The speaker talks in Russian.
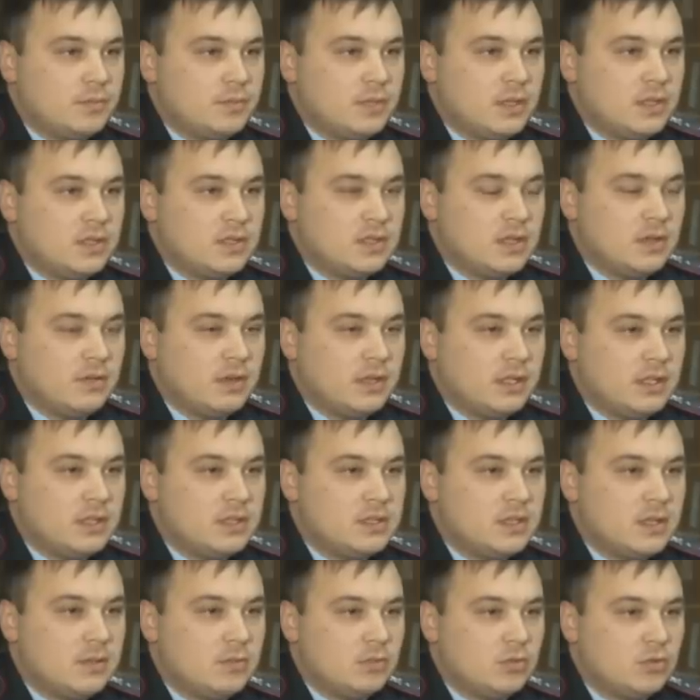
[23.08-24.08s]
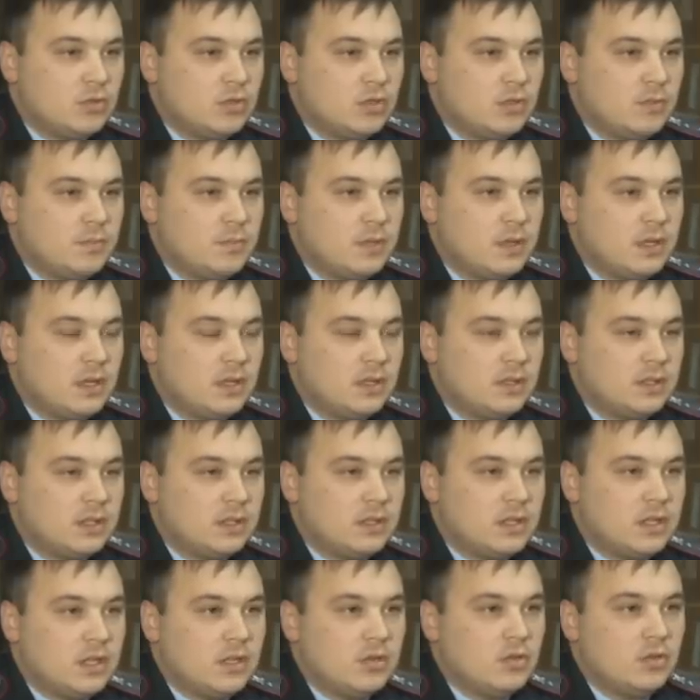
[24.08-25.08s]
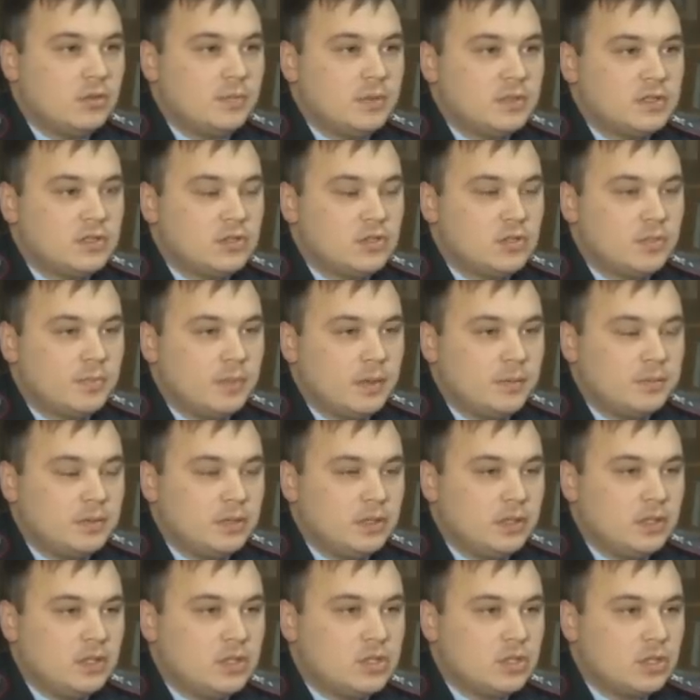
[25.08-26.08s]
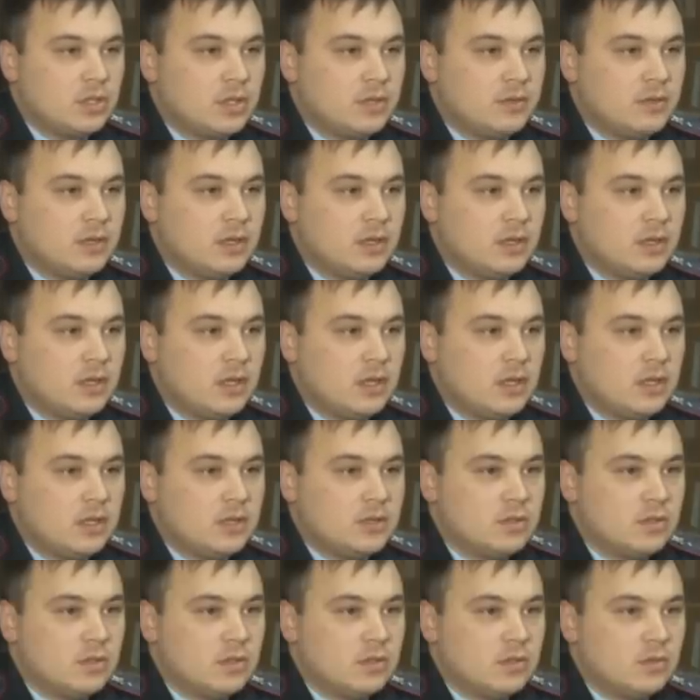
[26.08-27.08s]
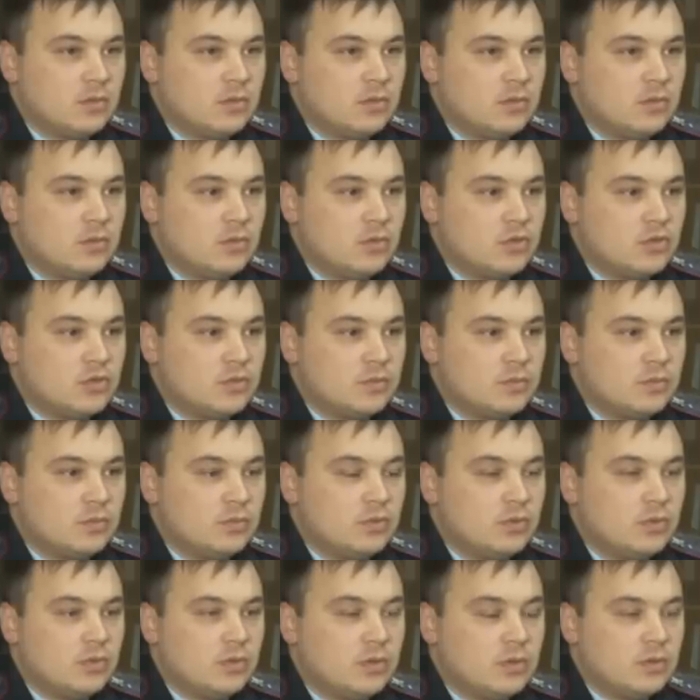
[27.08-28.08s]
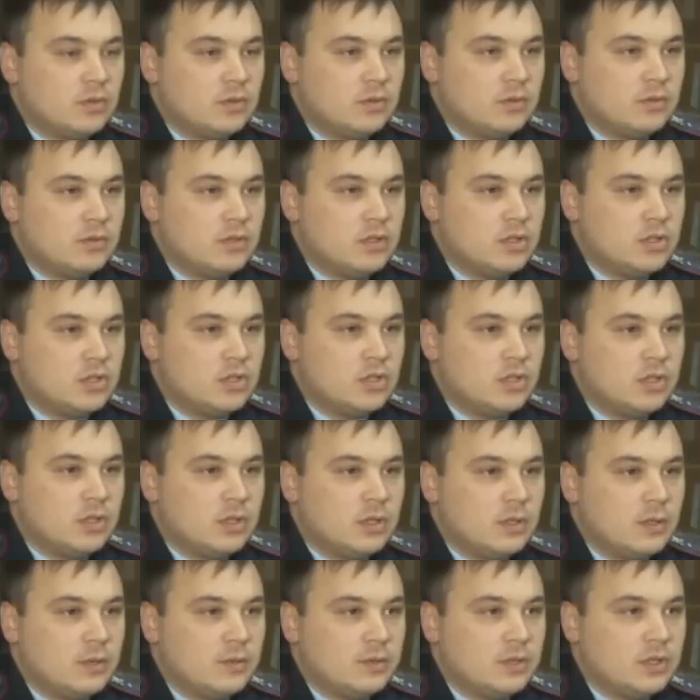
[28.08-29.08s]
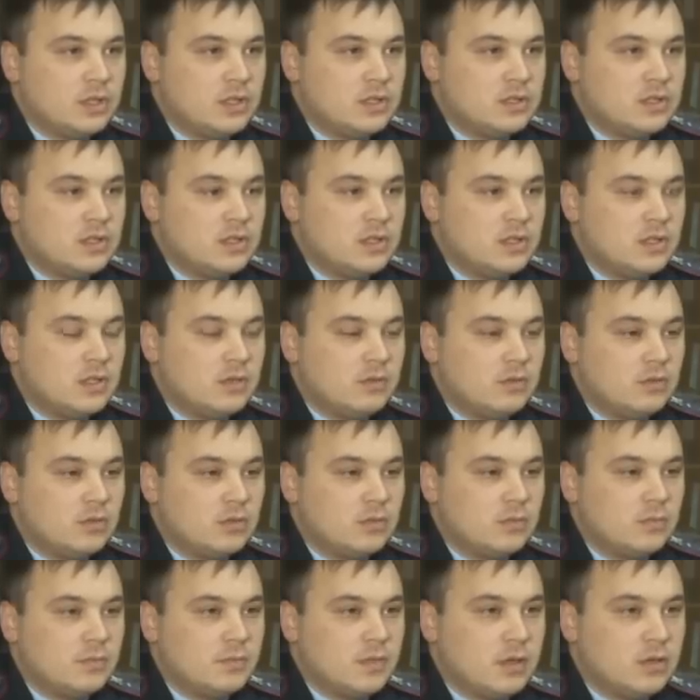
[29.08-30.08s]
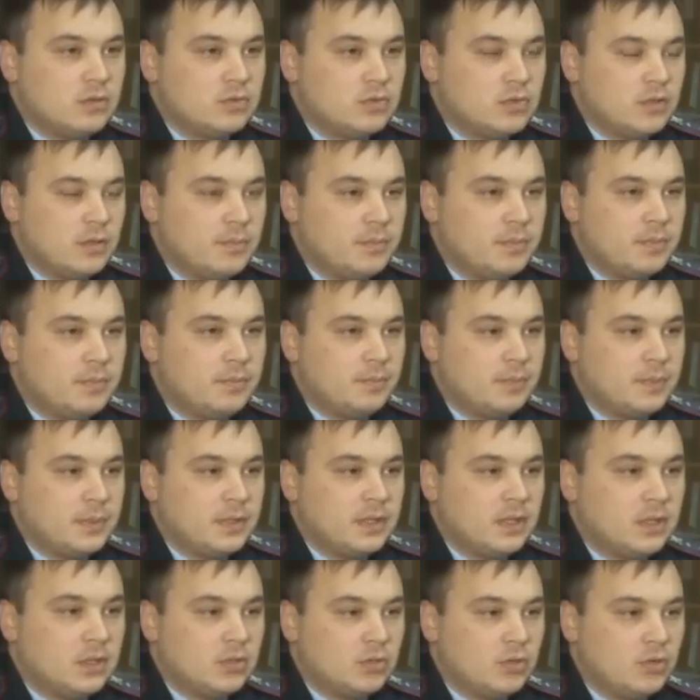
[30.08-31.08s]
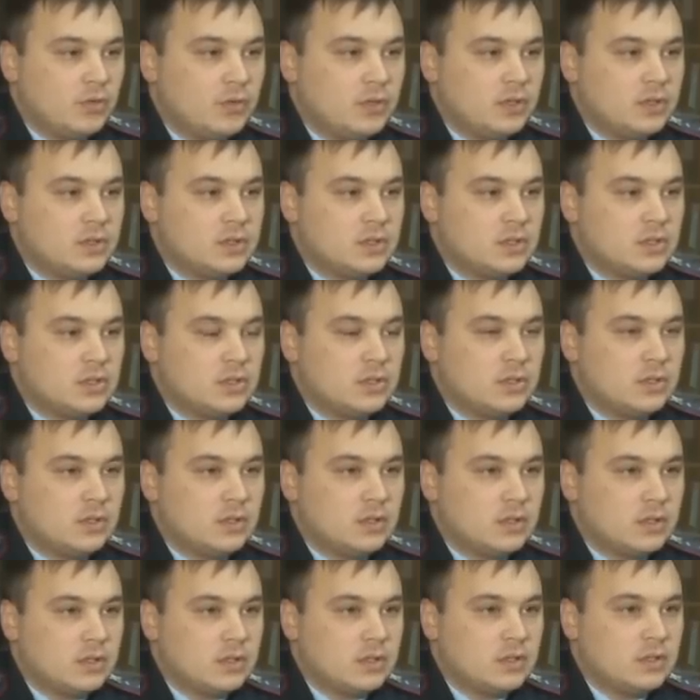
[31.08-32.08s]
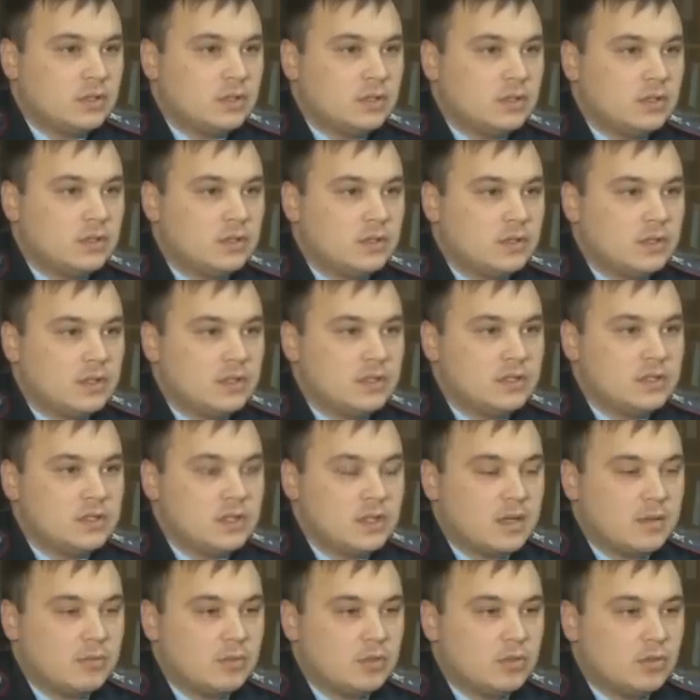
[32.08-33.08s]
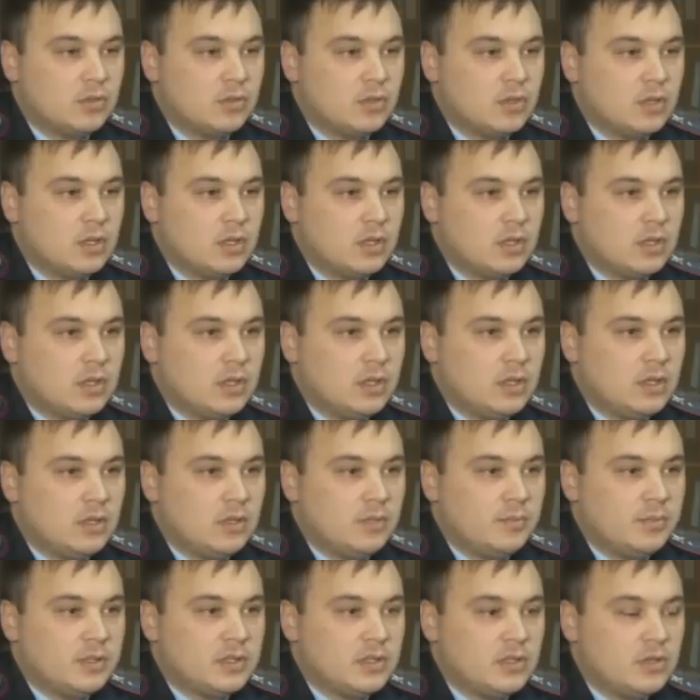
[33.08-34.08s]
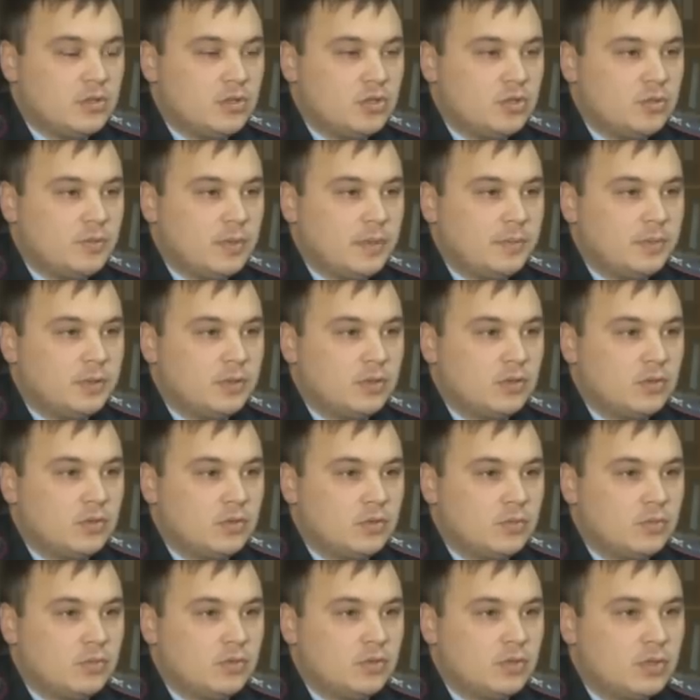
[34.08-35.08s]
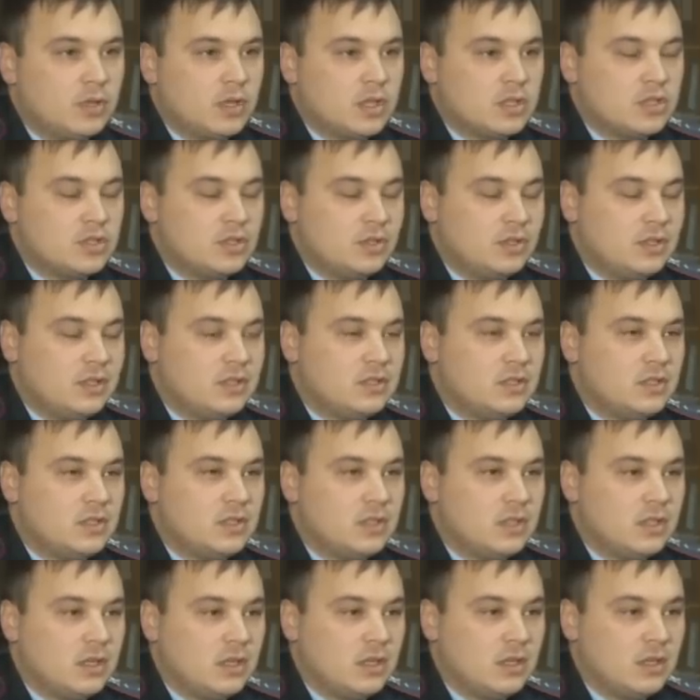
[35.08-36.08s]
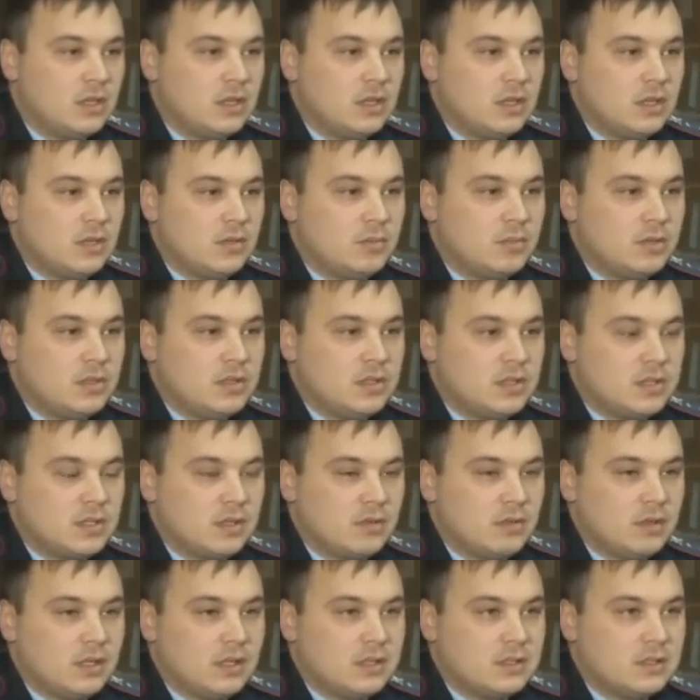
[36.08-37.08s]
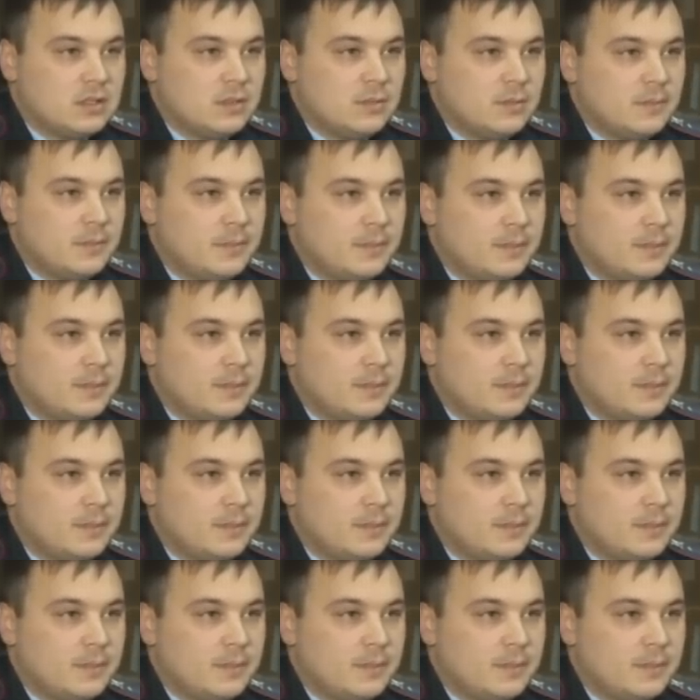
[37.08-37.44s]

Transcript: пересдавать экзамен, то теперь на третью и последующей попытке человек э, должен будет выдержать 30-дневную паузу подготовки, значит, к экзамену. И последующие попытки у него будут каждые 30 дней предоставляться.